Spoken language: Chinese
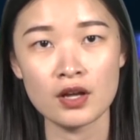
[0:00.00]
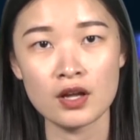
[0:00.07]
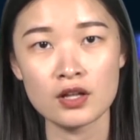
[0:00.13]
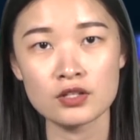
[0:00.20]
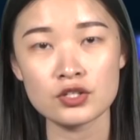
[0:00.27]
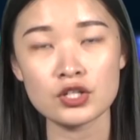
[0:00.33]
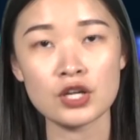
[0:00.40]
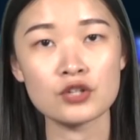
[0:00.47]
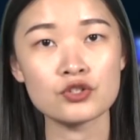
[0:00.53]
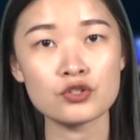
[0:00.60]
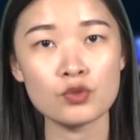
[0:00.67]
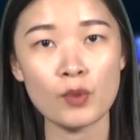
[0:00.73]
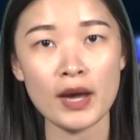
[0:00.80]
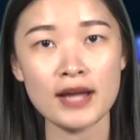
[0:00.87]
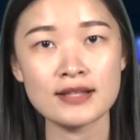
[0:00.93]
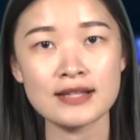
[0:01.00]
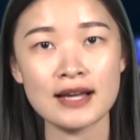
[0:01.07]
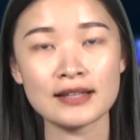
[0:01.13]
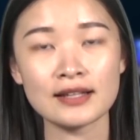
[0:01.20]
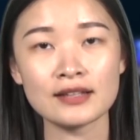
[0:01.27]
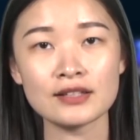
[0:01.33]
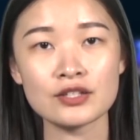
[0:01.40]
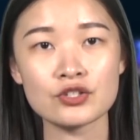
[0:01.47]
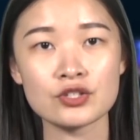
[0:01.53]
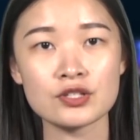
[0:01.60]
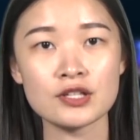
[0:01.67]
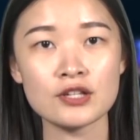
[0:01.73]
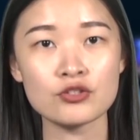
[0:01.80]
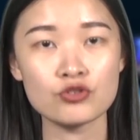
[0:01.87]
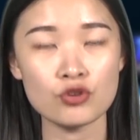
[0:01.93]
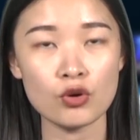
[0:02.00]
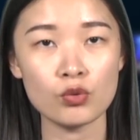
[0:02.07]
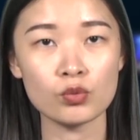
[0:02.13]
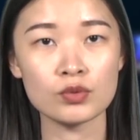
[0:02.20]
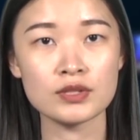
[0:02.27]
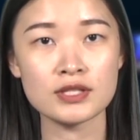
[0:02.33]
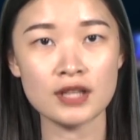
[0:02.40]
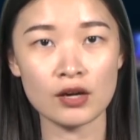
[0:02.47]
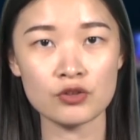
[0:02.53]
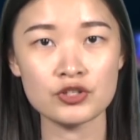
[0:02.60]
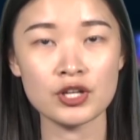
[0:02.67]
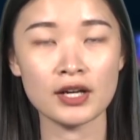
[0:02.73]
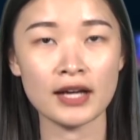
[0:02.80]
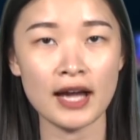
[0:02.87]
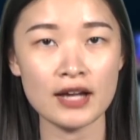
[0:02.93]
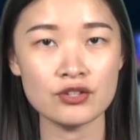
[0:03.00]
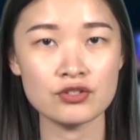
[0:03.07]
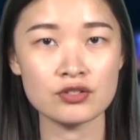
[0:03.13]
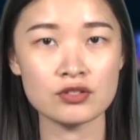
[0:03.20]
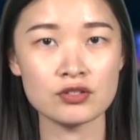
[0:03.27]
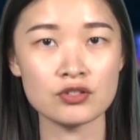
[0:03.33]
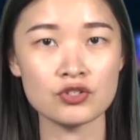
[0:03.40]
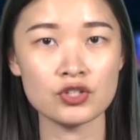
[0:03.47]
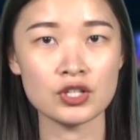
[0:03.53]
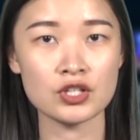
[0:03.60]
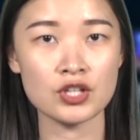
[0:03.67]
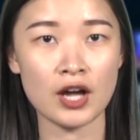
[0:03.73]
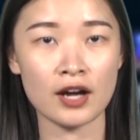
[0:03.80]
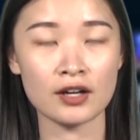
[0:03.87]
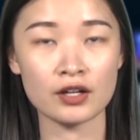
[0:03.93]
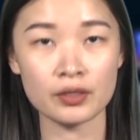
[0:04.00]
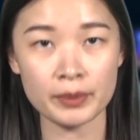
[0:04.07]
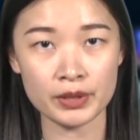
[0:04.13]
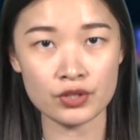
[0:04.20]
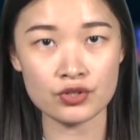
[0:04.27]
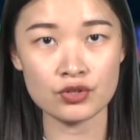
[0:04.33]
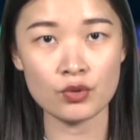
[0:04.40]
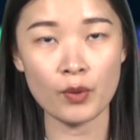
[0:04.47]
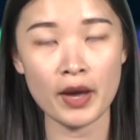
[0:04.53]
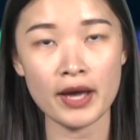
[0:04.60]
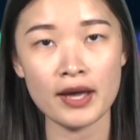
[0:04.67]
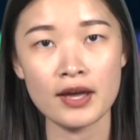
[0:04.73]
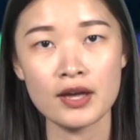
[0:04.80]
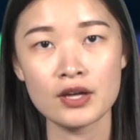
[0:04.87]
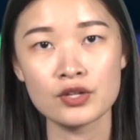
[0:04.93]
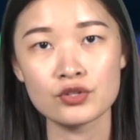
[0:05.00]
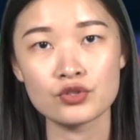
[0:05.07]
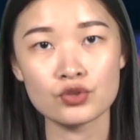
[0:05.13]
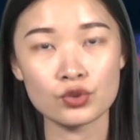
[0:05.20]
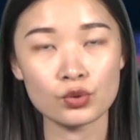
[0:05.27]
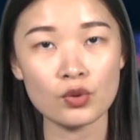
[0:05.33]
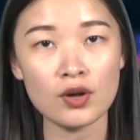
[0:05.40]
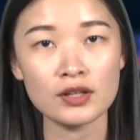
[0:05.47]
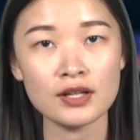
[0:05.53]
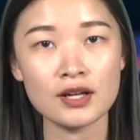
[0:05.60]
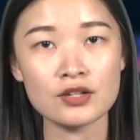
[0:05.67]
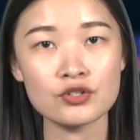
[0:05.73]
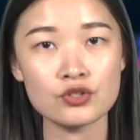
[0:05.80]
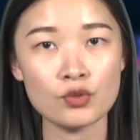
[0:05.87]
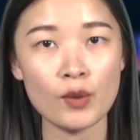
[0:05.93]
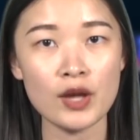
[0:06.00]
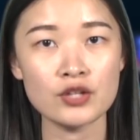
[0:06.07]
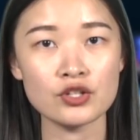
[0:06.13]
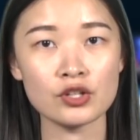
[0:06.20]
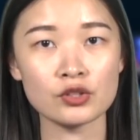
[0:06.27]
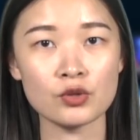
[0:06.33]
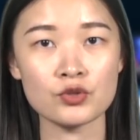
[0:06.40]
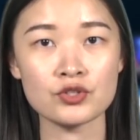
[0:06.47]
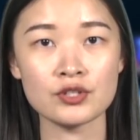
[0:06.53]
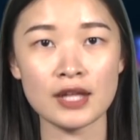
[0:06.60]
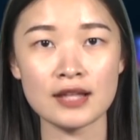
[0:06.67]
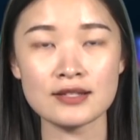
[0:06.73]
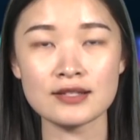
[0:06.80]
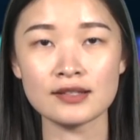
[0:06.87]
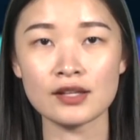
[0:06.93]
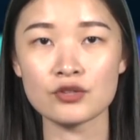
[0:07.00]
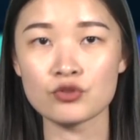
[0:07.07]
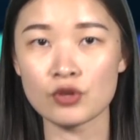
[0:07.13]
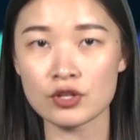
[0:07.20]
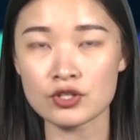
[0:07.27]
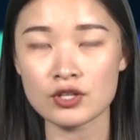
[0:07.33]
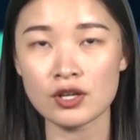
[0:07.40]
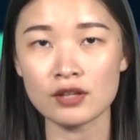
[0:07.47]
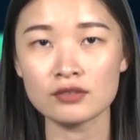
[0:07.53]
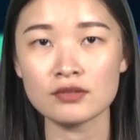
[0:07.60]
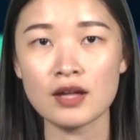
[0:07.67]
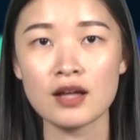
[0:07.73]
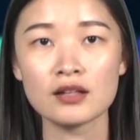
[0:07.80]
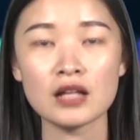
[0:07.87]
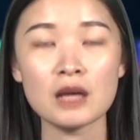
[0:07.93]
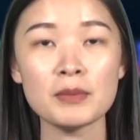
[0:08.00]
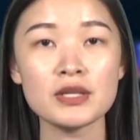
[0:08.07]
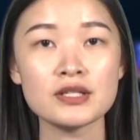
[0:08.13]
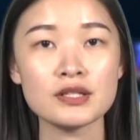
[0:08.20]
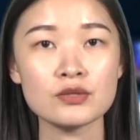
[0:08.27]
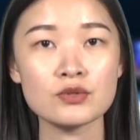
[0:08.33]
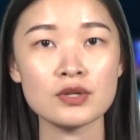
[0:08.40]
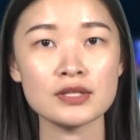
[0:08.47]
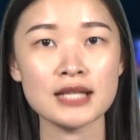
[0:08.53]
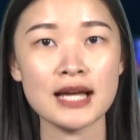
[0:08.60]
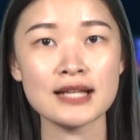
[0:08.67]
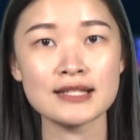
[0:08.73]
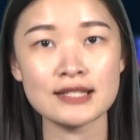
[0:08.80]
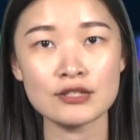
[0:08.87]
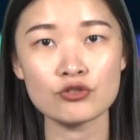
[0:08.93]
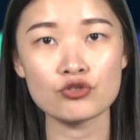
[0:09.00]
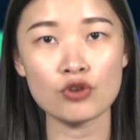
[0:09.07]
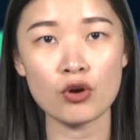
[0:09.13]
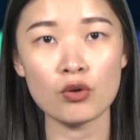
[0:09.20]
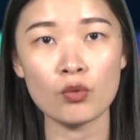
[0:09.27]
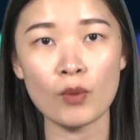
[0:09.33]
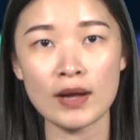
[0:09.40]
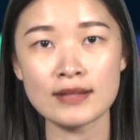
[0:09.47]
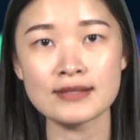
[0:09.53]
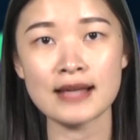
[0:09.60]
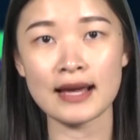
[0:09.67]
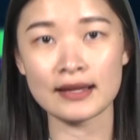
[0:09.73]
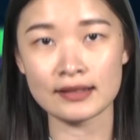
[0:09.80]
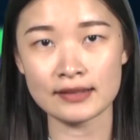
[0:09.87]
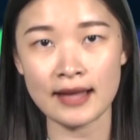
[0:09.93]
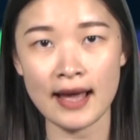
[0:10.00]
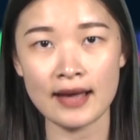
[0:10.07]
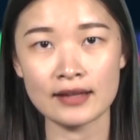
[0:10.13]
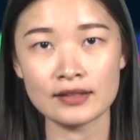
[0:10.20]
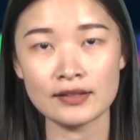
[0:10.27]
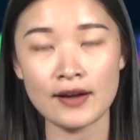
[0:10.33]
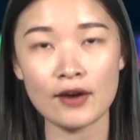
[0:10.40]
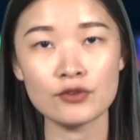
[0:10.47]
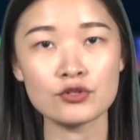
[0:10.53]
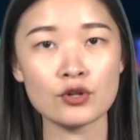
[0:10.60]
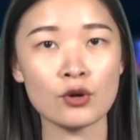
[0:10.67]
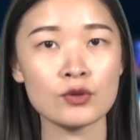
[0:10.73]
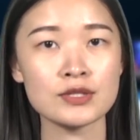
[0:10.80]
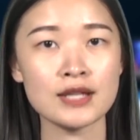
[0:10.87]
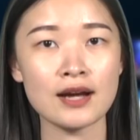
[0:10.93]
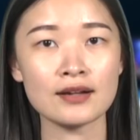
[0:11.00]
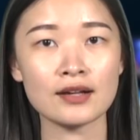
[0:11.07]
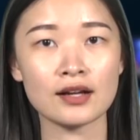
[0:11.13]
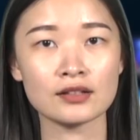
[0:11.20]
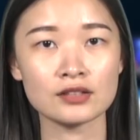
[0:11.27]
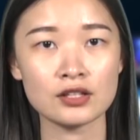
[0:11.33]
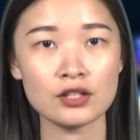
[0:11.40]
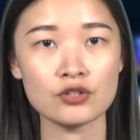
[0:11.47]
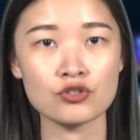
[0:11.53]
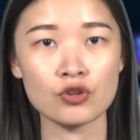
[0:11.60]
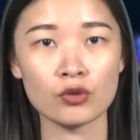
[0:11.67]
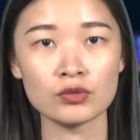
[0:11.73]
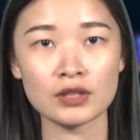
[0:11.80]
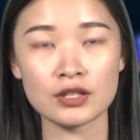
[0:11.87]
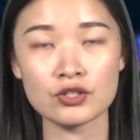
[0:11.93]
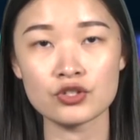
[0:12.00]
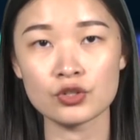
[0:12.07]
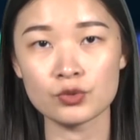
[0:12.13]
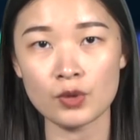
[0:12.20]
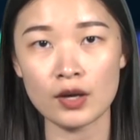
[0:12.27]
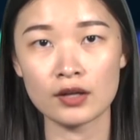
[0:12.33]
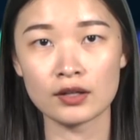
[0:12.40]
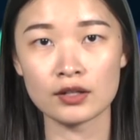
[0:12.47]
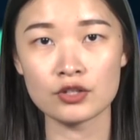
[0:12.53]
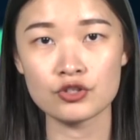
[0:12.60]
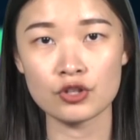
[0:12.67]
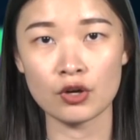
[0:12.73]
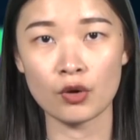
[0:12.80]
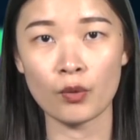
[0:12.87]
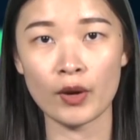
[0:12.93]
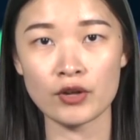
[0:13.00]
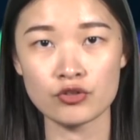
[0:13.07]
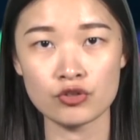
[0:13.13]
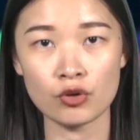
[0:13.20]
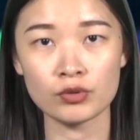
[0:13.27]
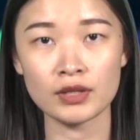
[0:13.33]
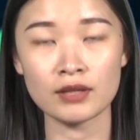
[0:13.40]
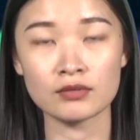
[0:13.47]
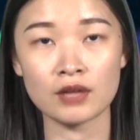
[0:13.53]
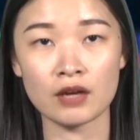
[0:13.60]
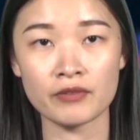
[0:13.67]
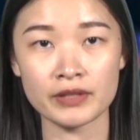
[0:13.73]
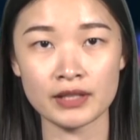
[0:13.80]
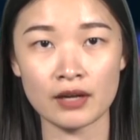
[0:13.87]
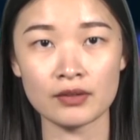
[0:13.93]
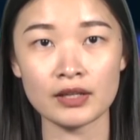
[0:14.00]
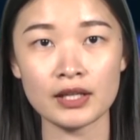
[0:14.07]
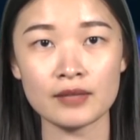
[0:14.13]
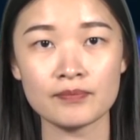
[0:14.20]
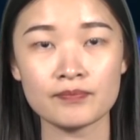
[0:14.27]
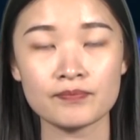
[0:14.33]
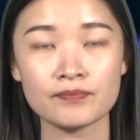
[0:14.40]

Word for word: 这场示威在当地时间周五早上开始，是一场和平的示威，许多的示威者都是年轻的学生。他们静坐在金钟湾仔一带，要求香港特首林郑月娥撤回修订逃犯条例。